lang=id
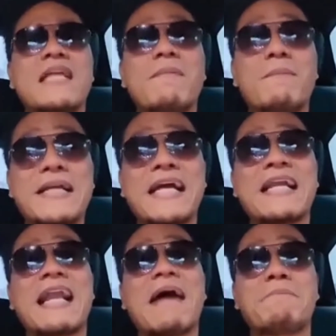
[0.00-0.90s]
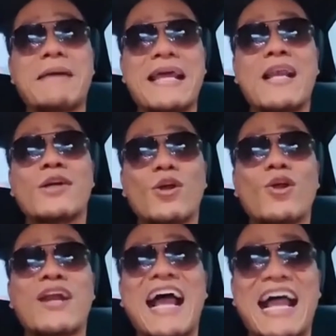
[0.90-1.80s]
dan memberikan label
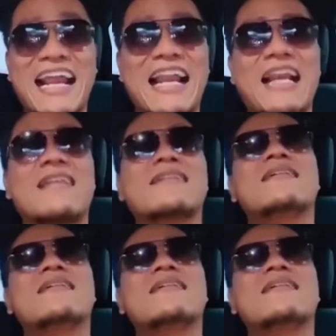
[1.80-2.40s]
non halal.